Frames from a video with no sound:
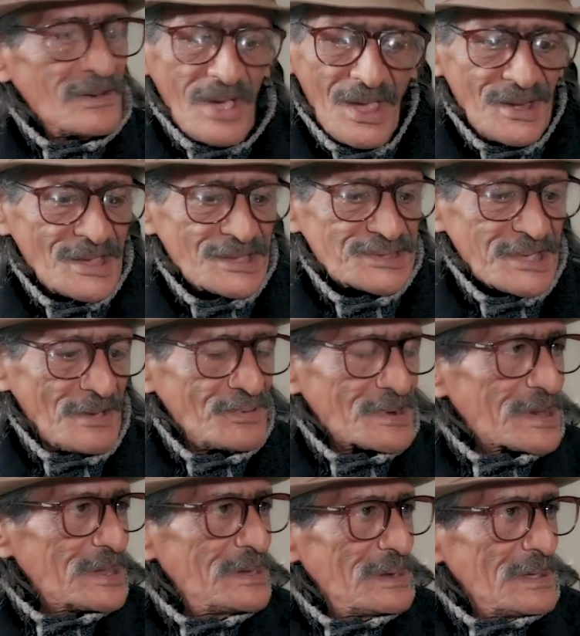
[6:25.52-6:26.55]
وحنا
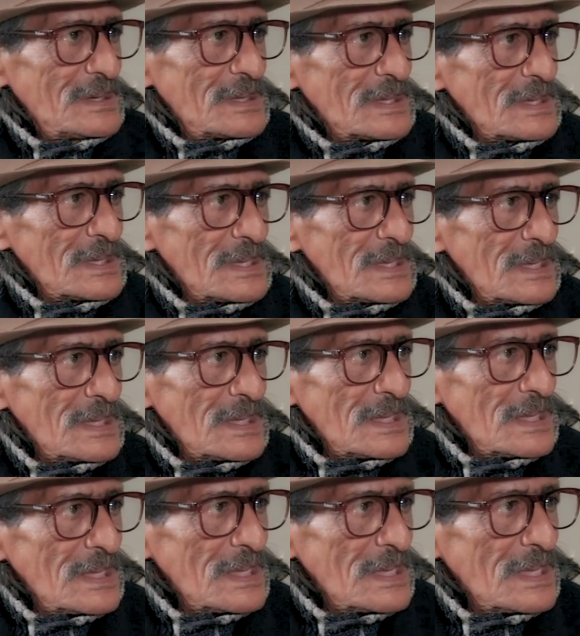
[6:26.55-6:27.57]
صابرين
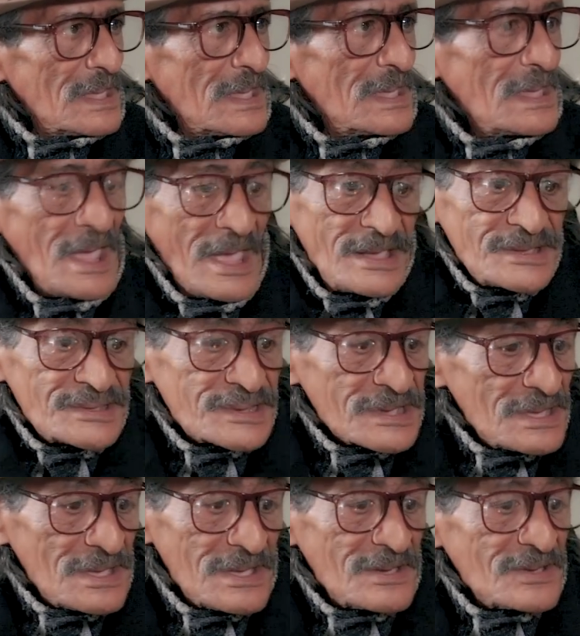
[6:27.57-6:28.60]
حيت
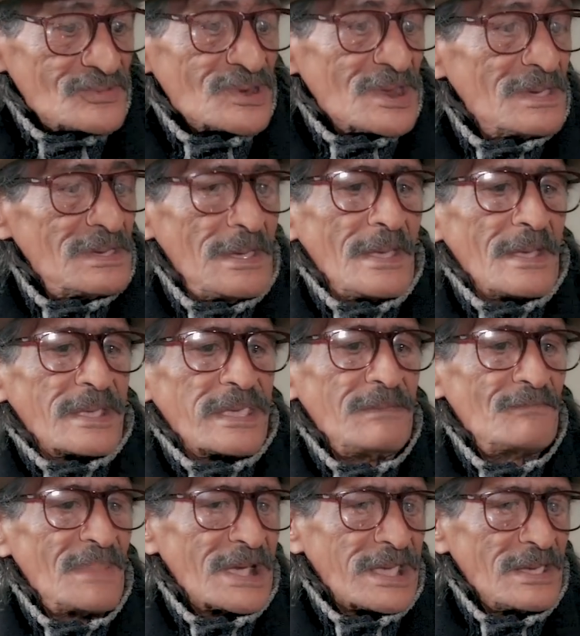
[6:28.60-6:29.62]

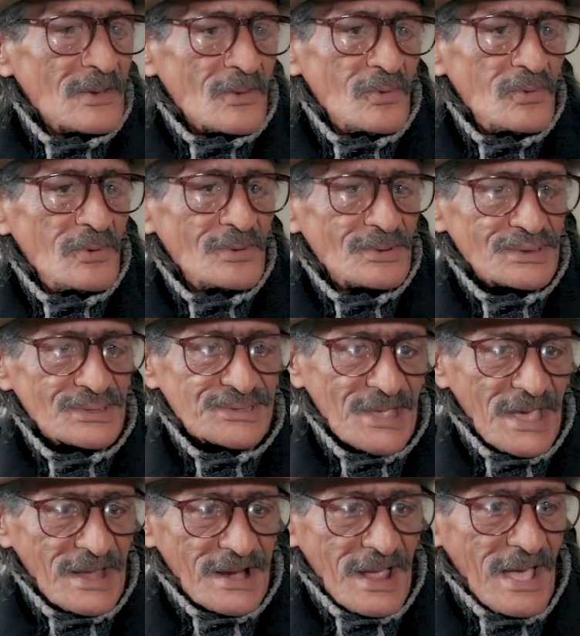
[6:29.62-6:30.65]
كما كيقولوا
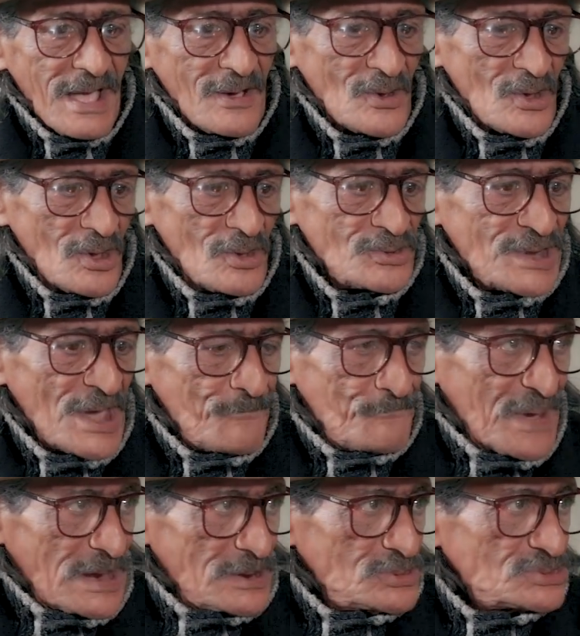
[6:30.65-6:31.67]
النصارى او نا
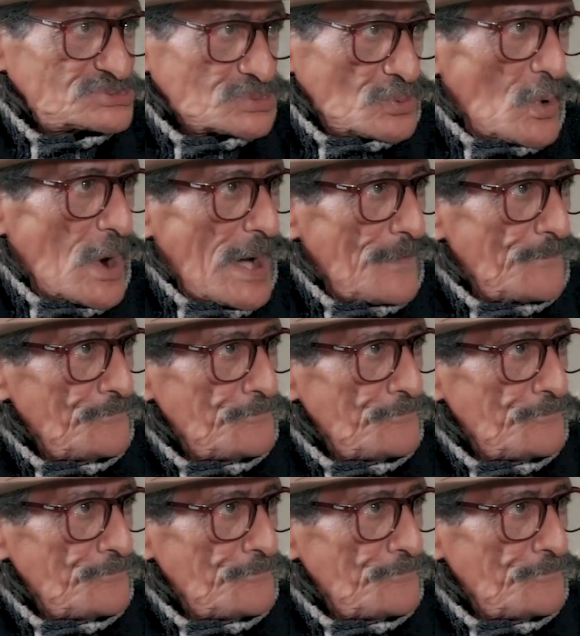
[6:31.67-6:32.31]
با لو شوا